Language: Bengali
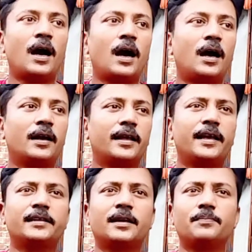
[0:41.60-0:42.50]
আর
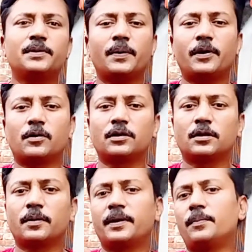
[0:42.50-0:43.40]
এইটা আপনি ব্যবহার করতে
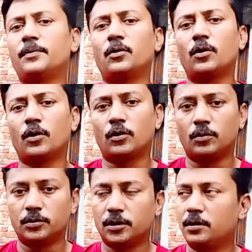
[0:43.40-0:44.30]
পারবেন আপনার উড়নো
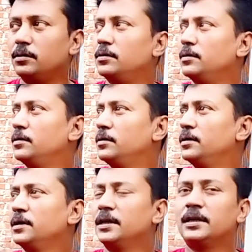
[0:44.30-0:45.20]
কবুতর
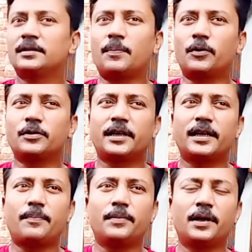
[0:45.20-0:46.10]
তারপর যে
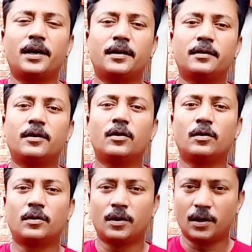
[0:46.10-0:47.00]
আপনার
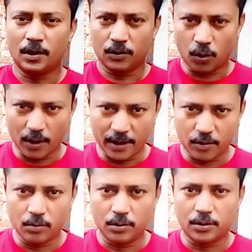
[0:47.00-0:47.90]
থরের
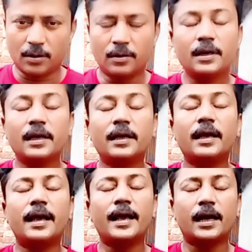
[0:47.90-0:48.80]
কবুতর
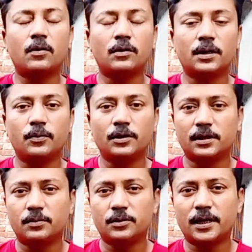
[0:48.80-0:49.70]
এক কথা
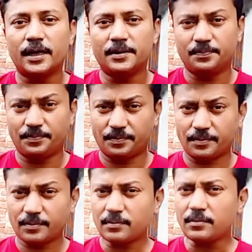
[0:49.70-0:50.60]
বলতে বোঝায়
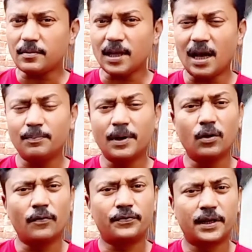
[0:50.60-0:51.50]
আপনার
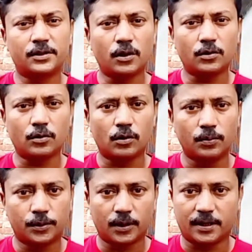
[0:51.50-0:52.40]
লফটের যত
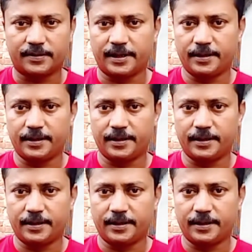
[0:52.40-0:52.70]
কবুতর আছে